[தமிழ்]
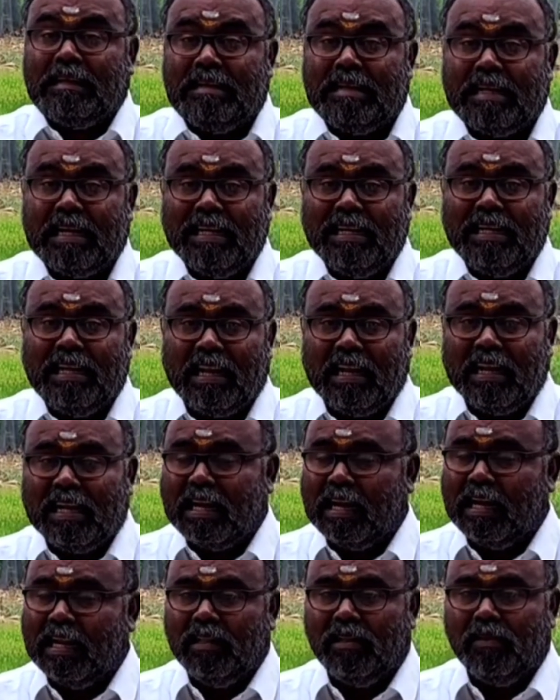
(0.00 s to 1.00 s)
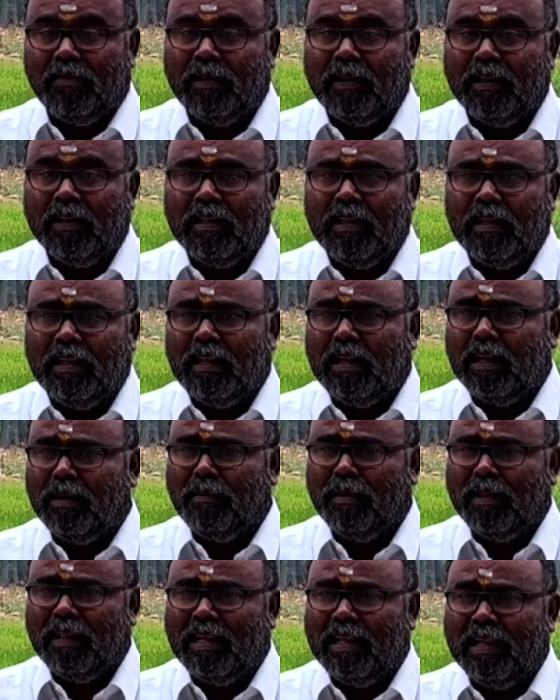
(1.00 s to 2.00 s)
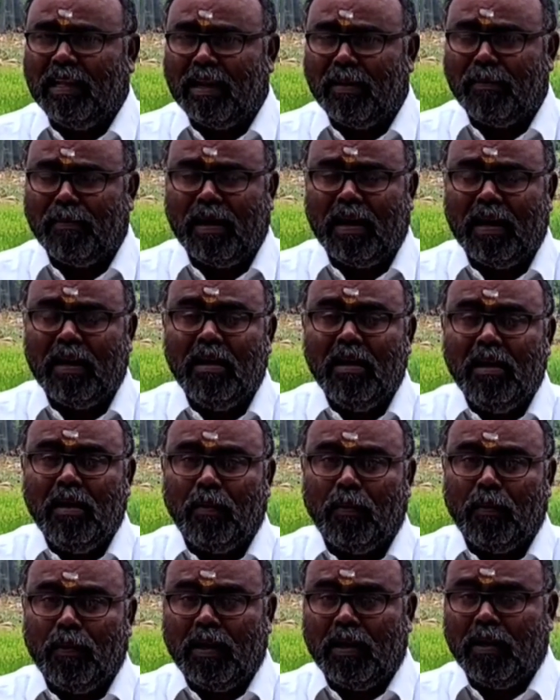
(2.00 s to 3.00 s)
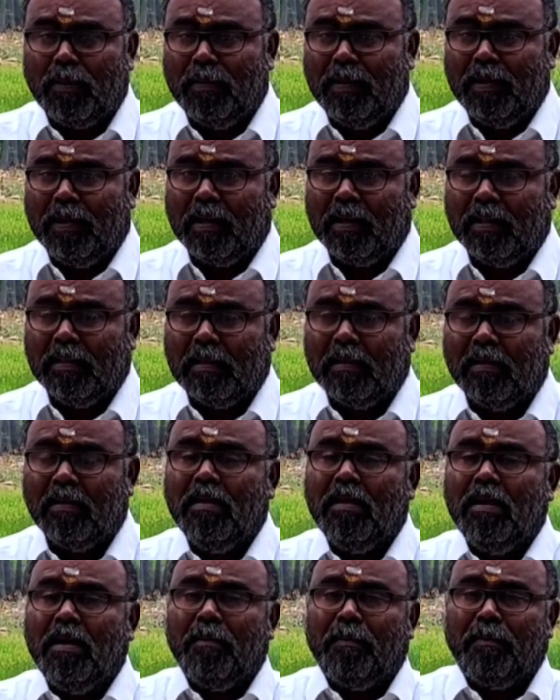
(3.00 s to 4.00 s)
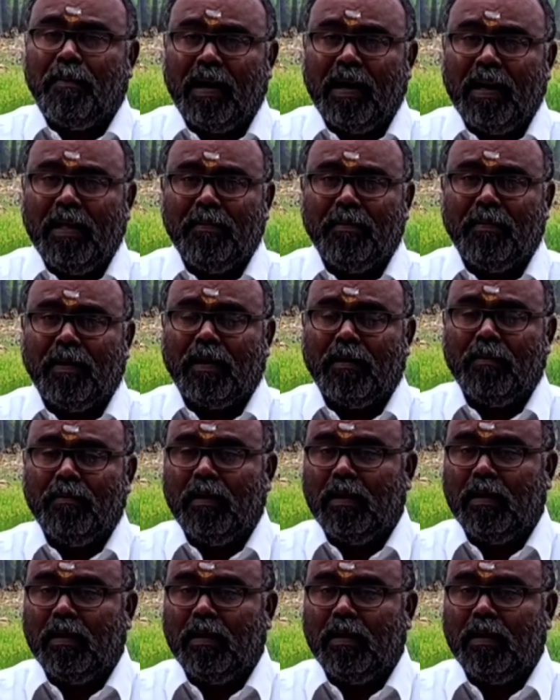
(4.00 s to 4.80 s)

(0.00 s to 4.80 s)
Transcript: இரண்டர கலந்து விட்டது என்பதை நம்மால் உணர முடிகிறது பனை மரம்